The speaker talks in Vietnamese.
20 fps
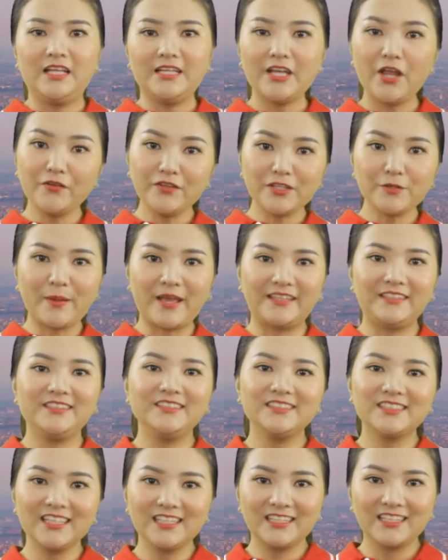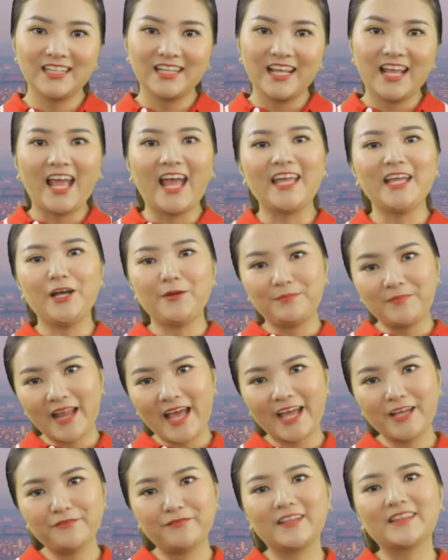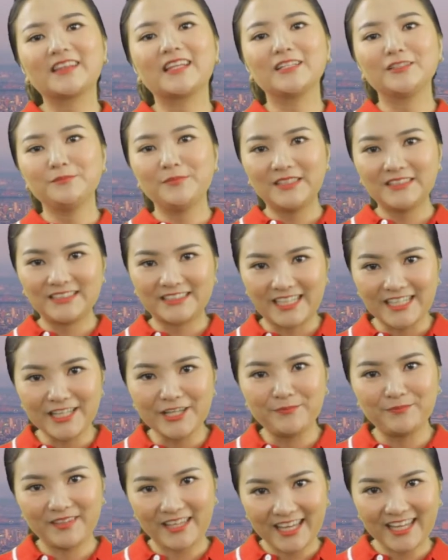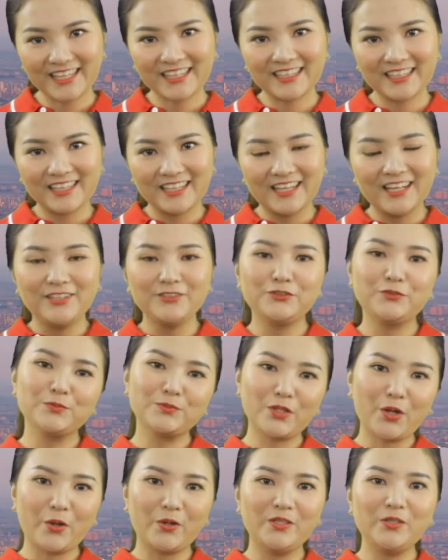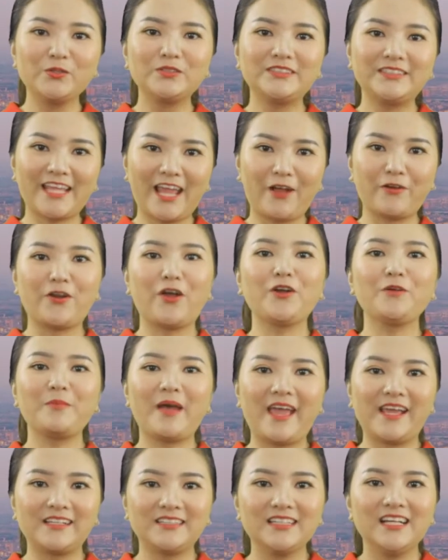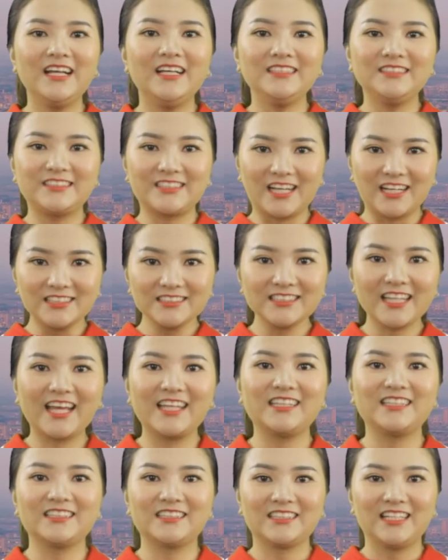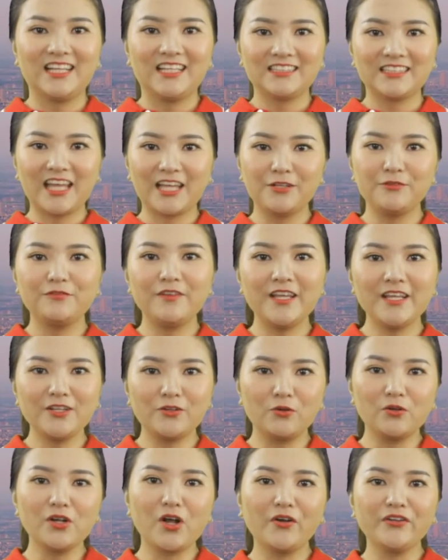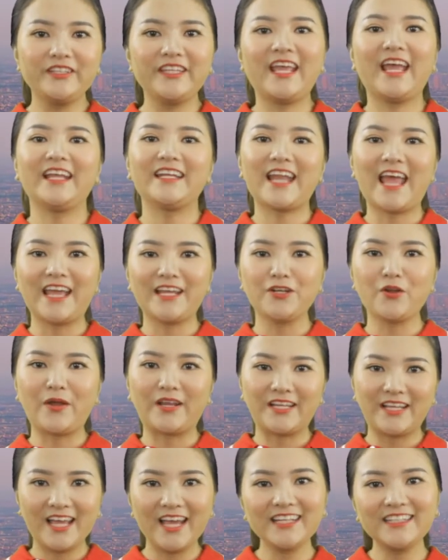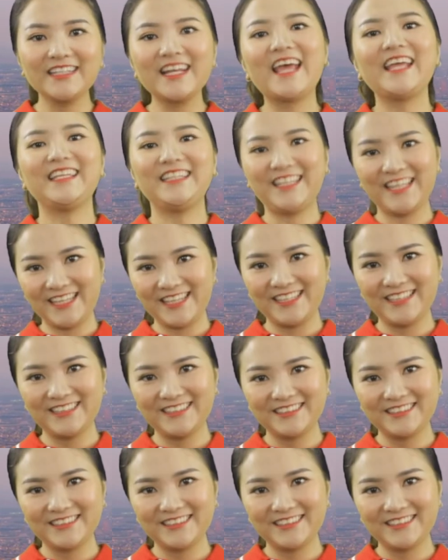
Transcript: Nếu như bạn chưa tin, hãy apply và tự mình trải nghiệm nhé chúng tôi luôn chào đón bạn trở thành thành viên của ngôi nhà đại đoàn kết Đại Chi.